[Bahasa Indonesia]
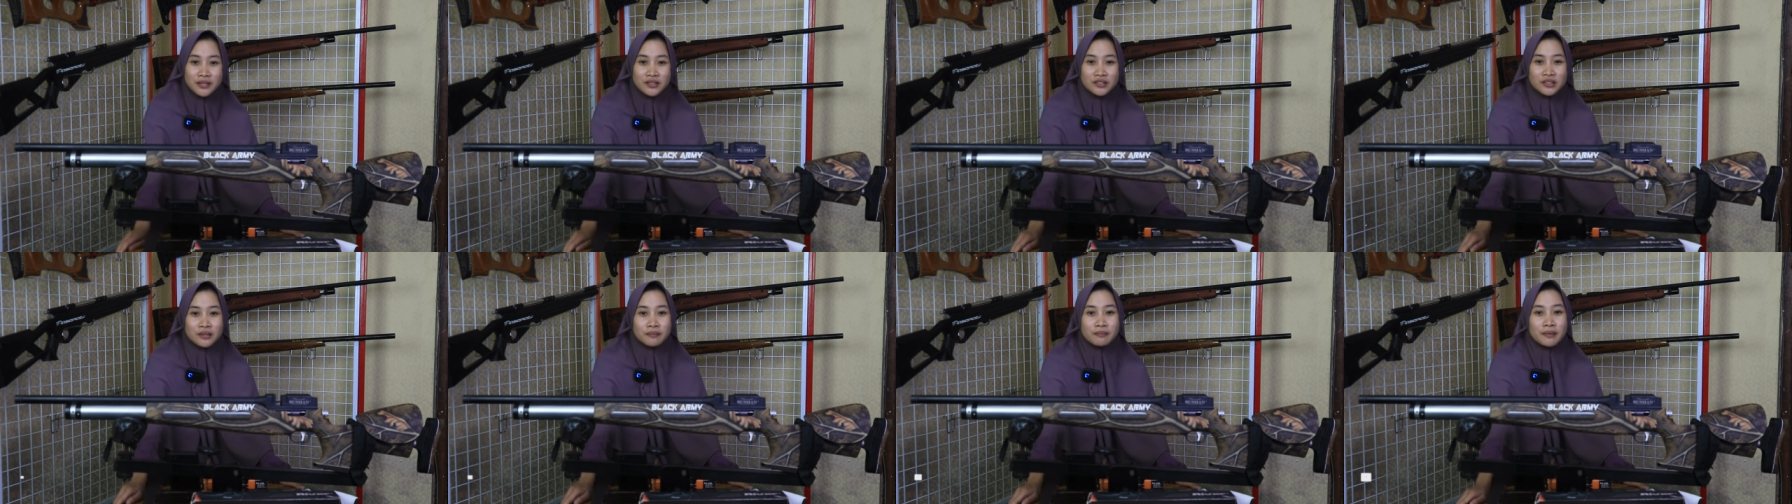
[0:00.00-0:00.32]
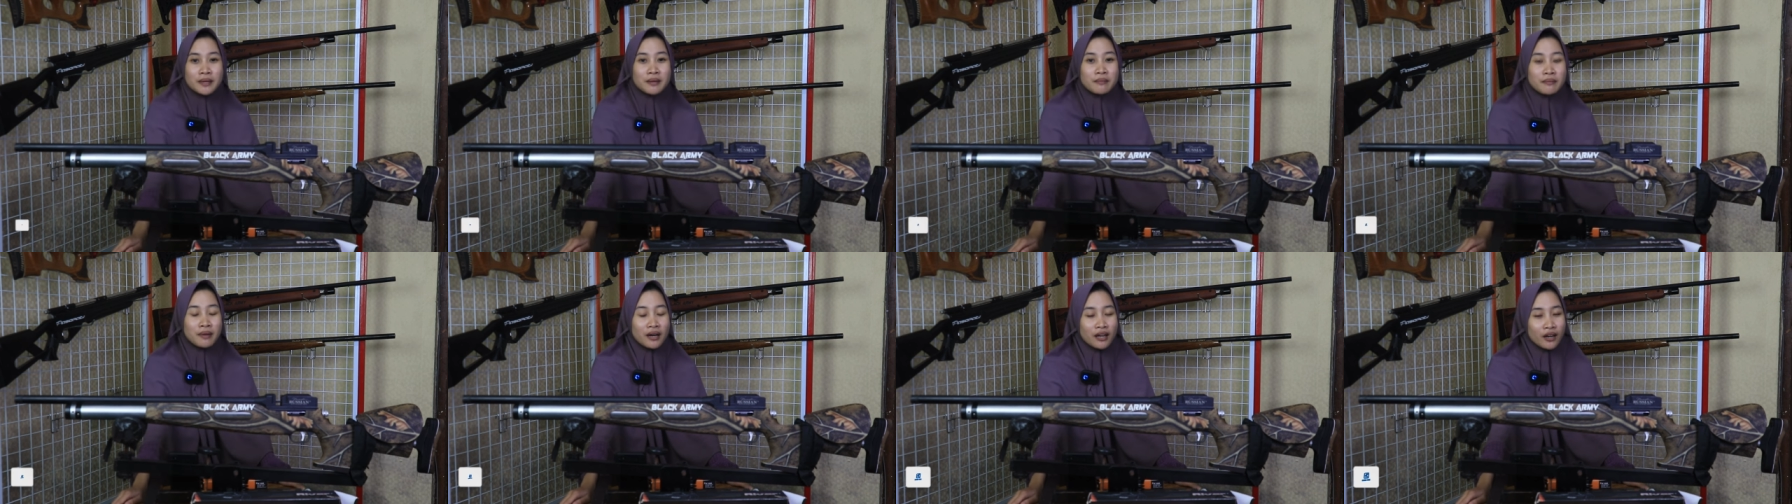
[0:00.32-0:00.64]

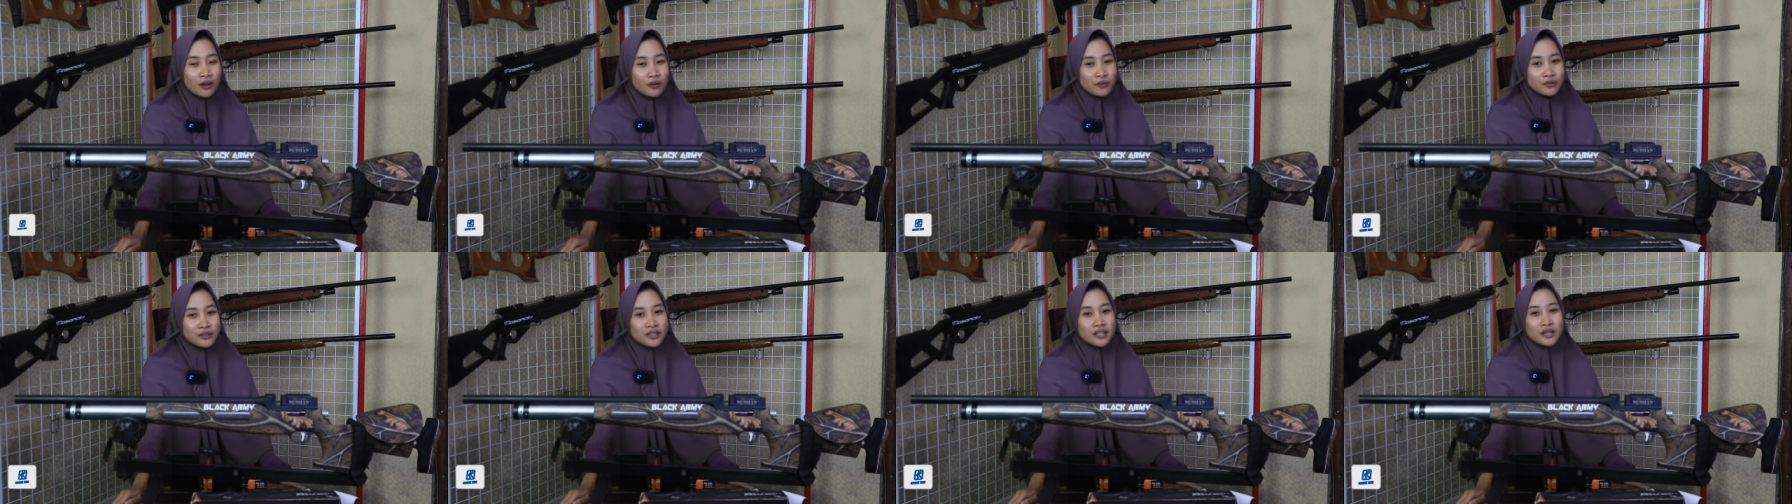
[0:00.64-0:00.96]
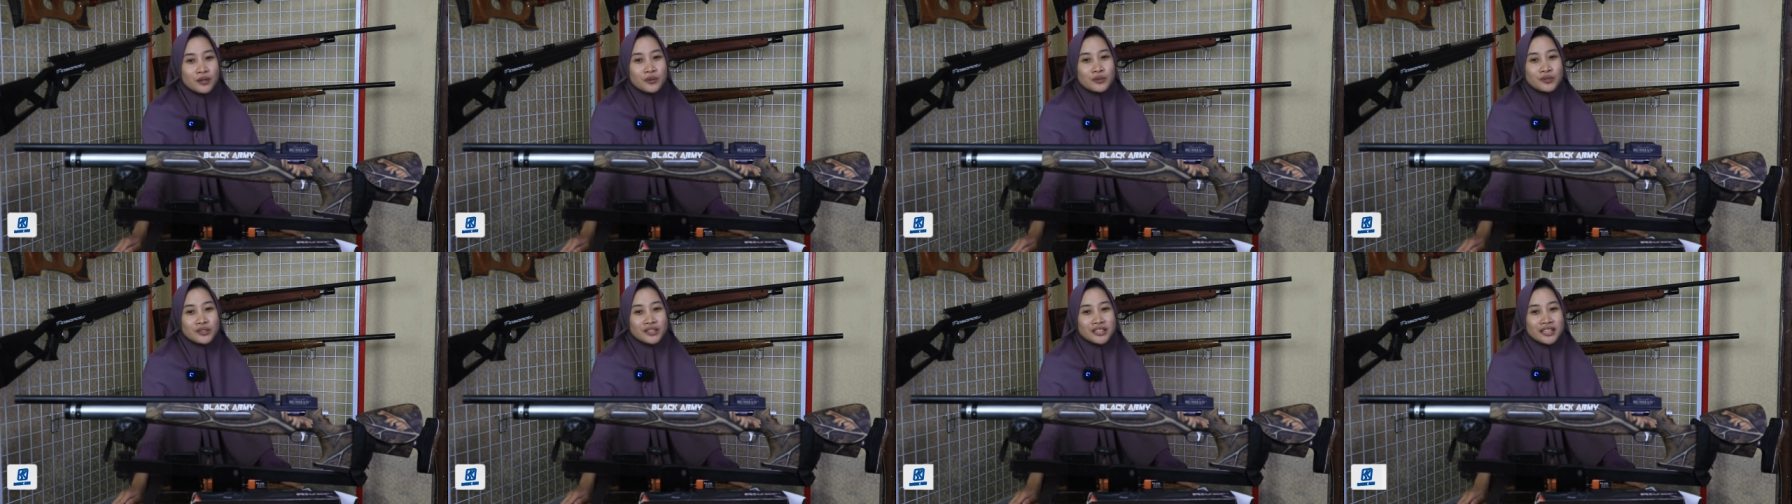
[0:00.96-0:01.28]
PCP
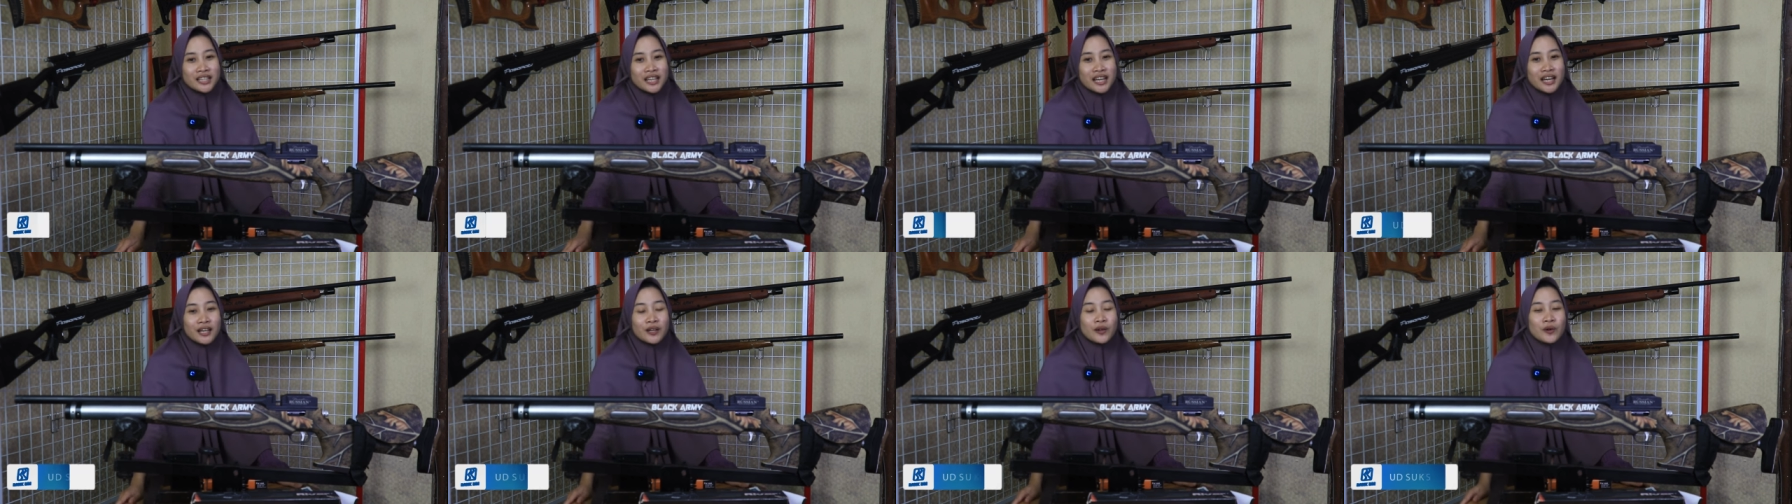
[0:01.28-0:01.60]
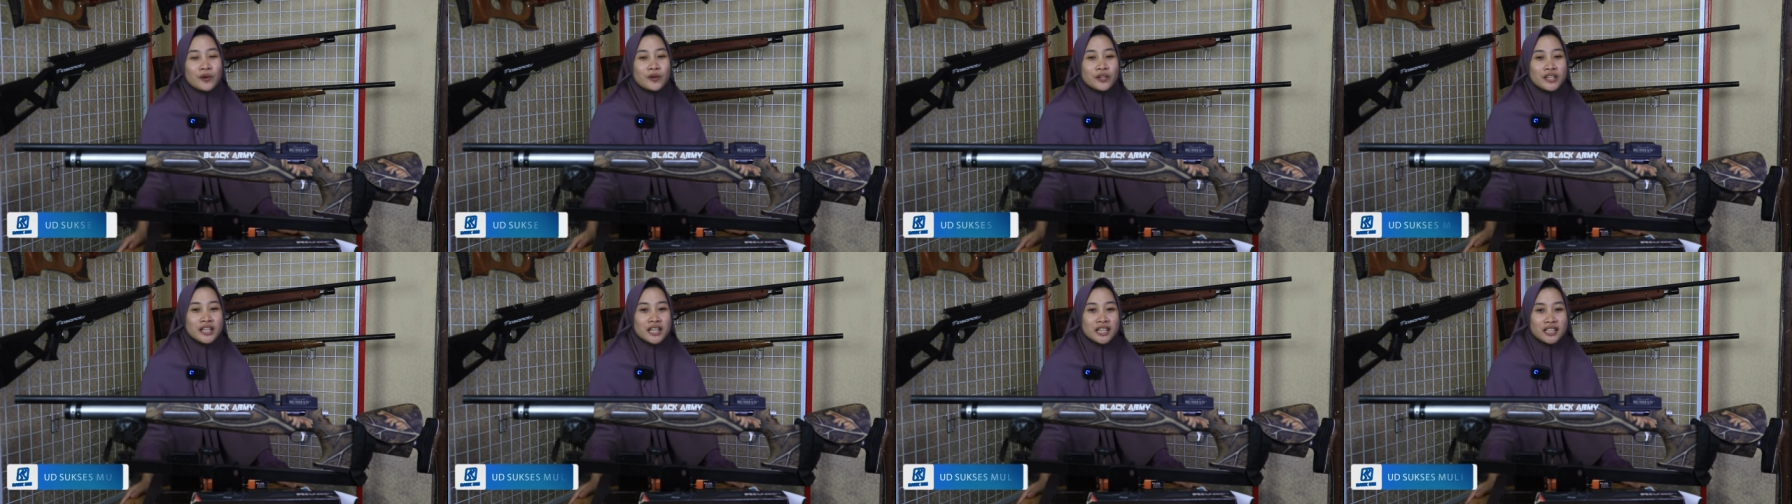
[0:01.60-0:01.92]
Marauder Rusian
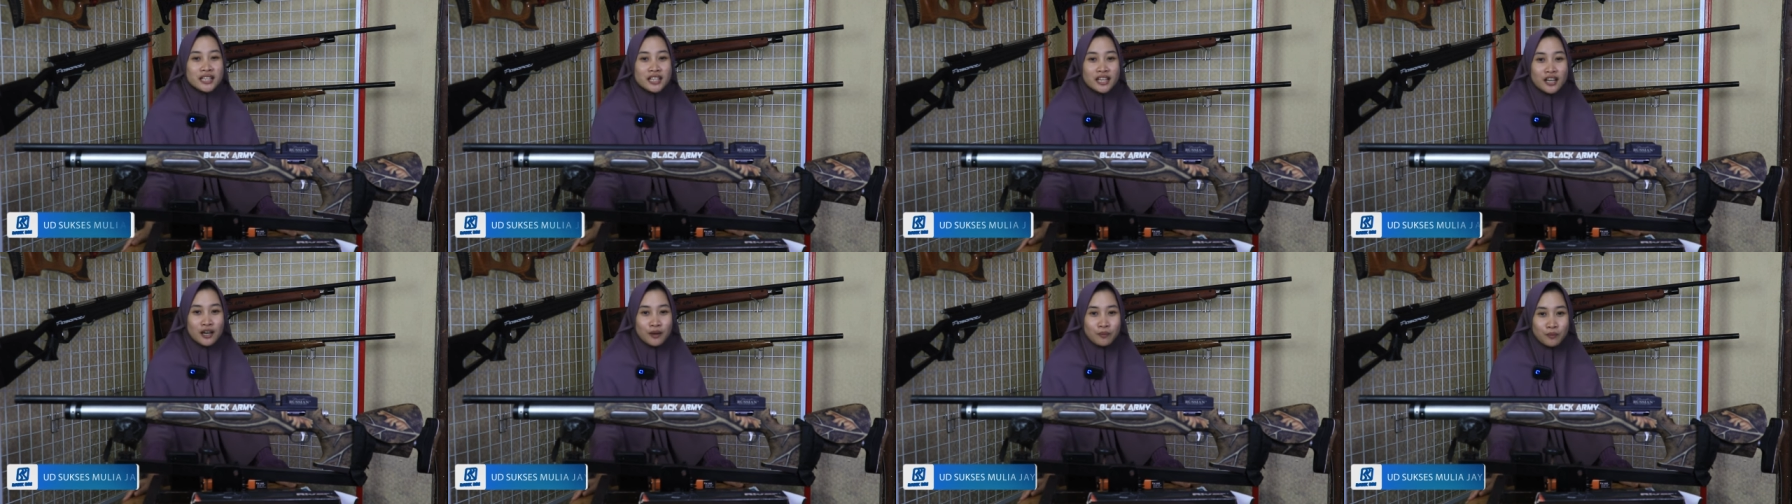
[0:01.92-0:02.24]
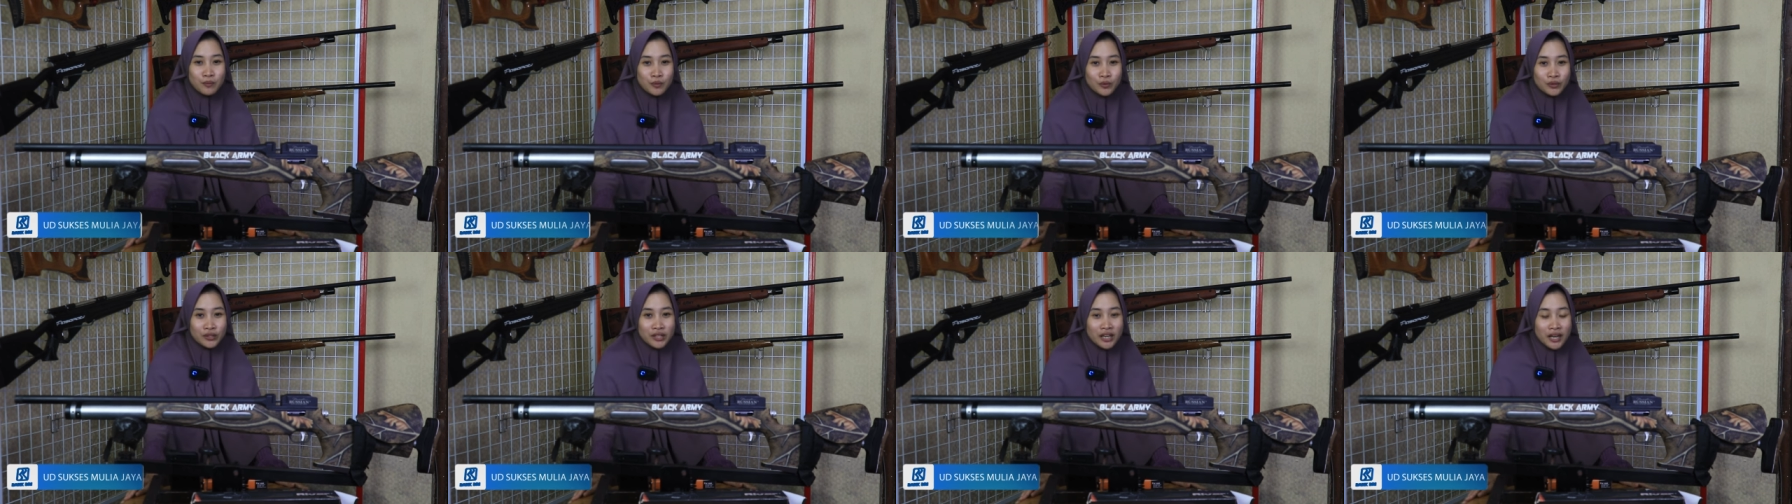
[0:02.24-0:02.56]

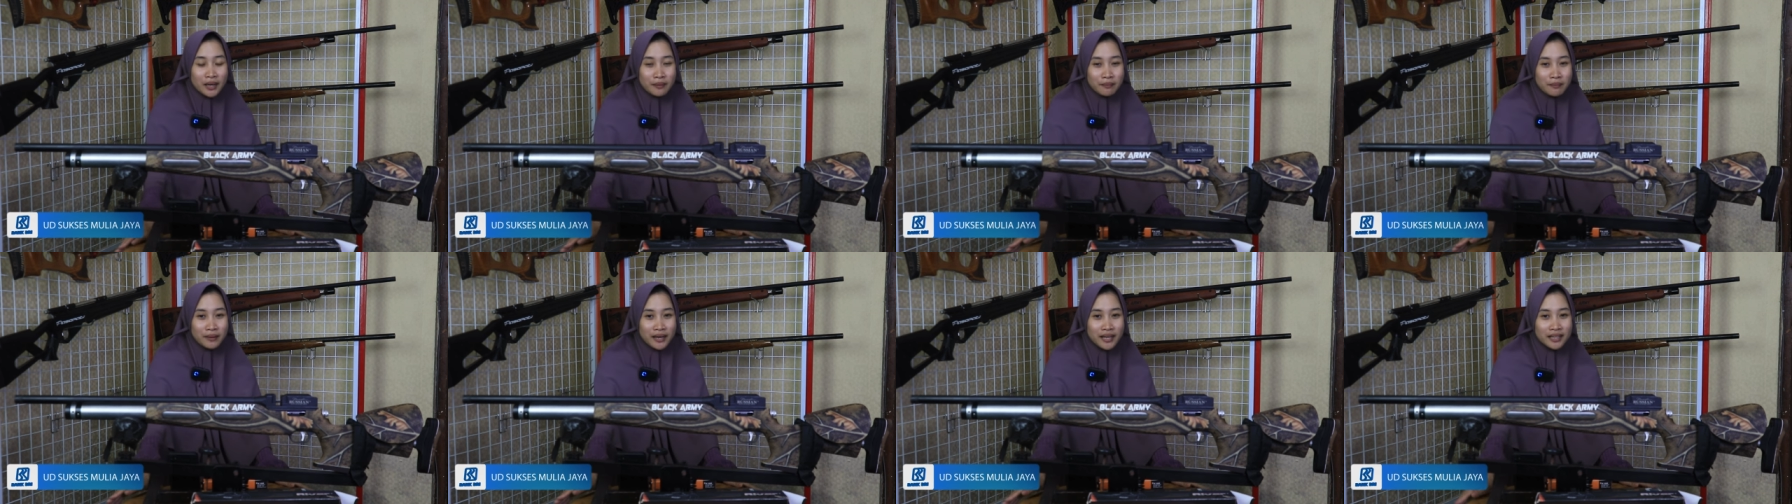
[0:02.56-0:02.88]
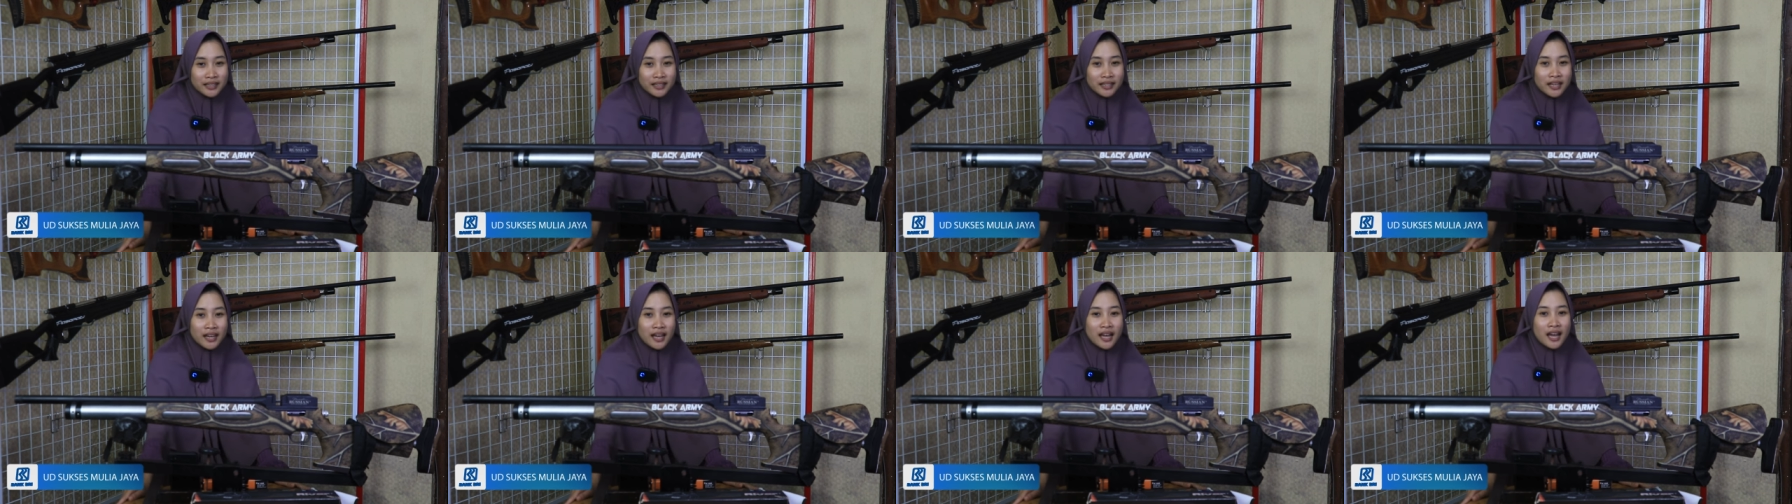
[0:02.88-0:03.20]

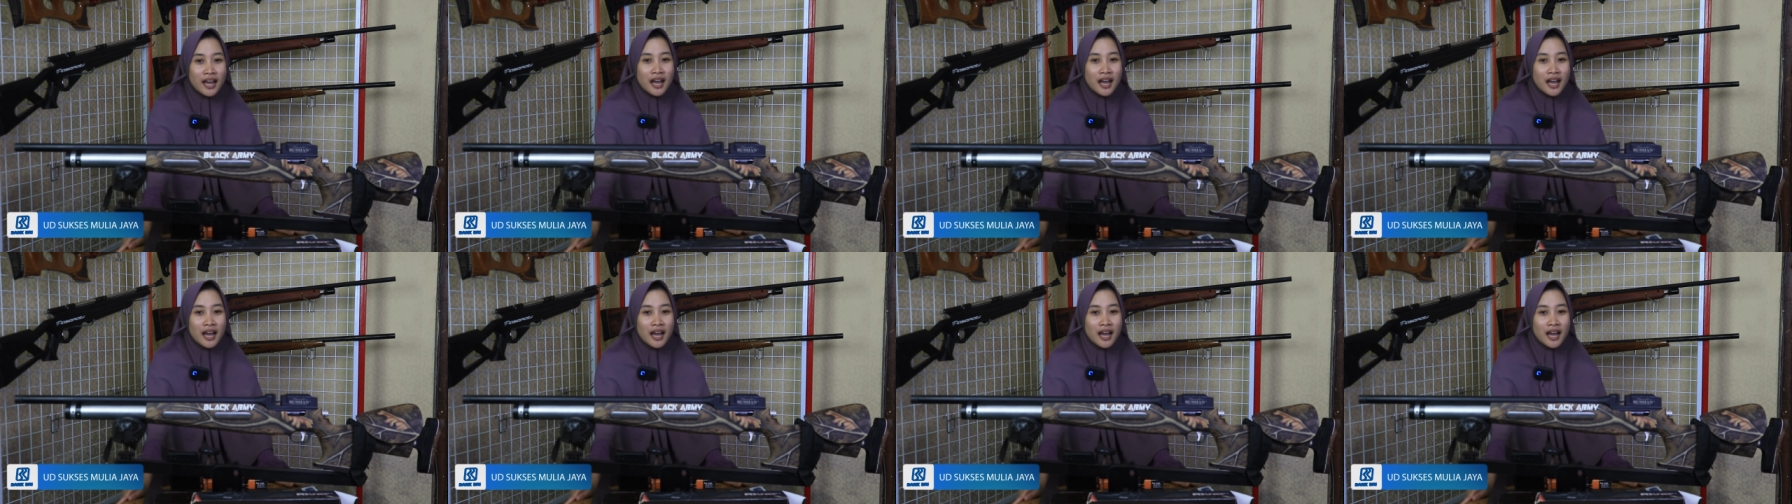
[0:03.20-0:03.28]
OD38.